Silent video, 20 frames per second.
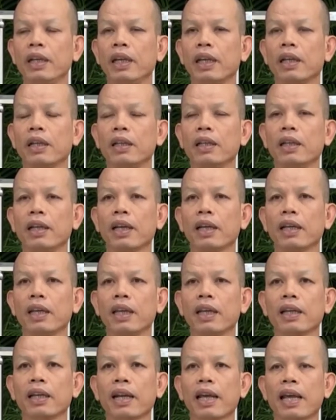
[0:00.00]
ฤทธิเดชที่หนัง
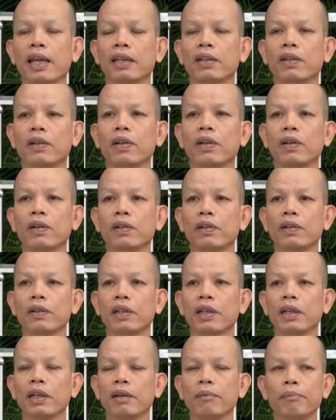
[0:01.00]
แหงไหลตัวเนาะ
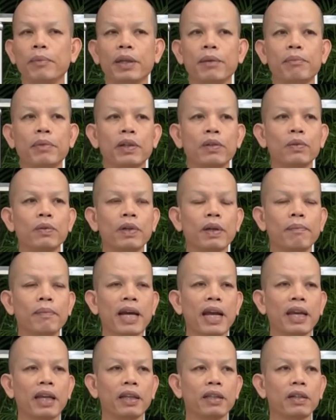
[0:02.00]
ก็ยังปิดประตูอ
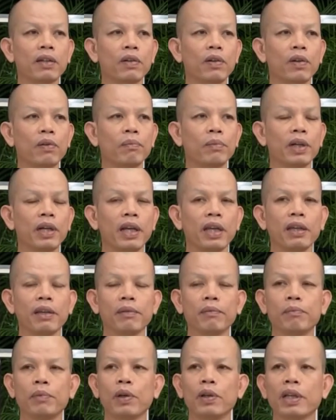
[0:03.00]
บายหเจ้าของบ่ได้
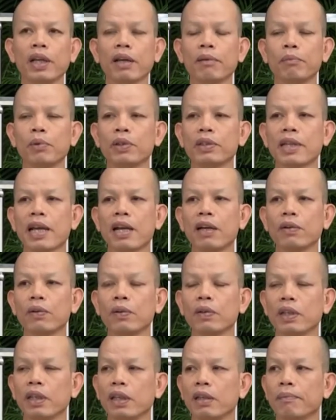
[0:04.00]
เพราะอย่างเพราะ้าน
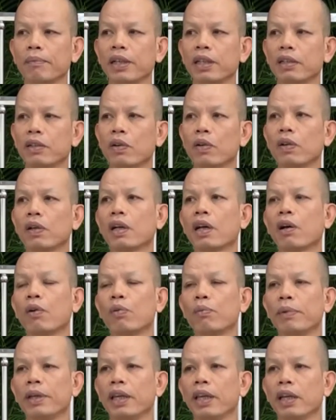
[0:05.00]
โลกีมันต้อง
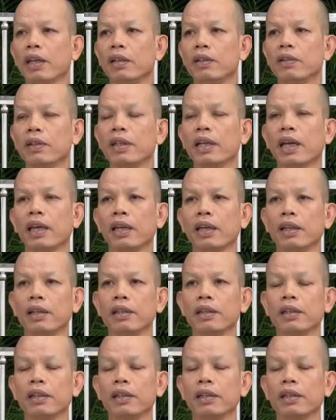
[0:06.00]
เข่าไปเห็ดอยู่เรื่อย